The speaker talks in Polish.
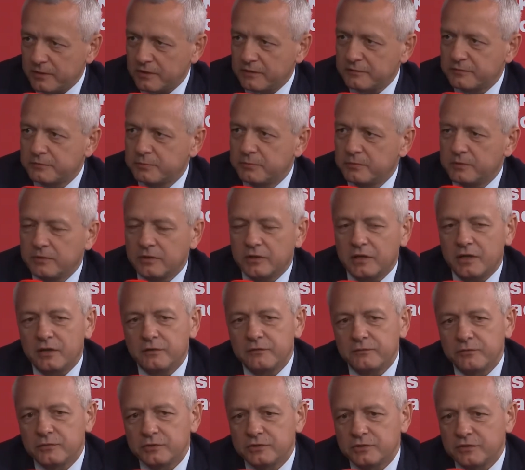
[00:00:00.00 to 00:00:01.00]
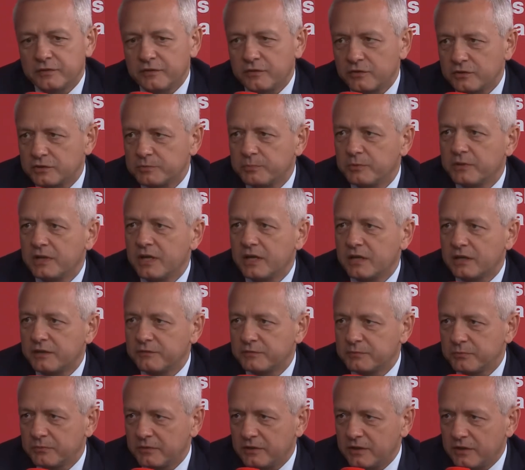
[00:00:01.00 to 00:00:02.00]
wspomagają funkcjonowanie gospodarki,
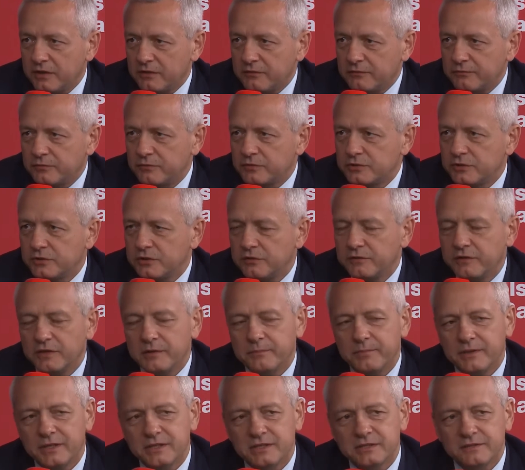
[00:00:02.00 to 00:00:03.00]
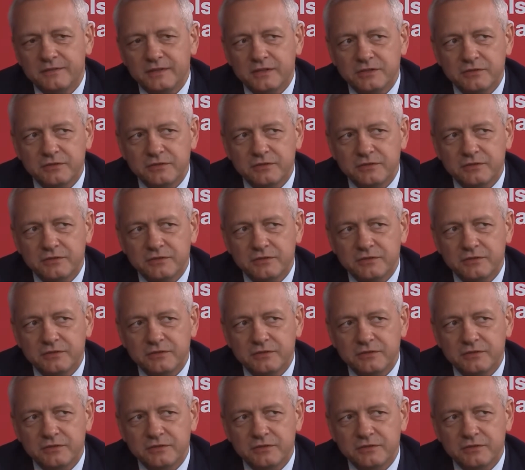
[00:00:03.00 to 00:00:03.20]
wspomagają funkcjonowanie państwa.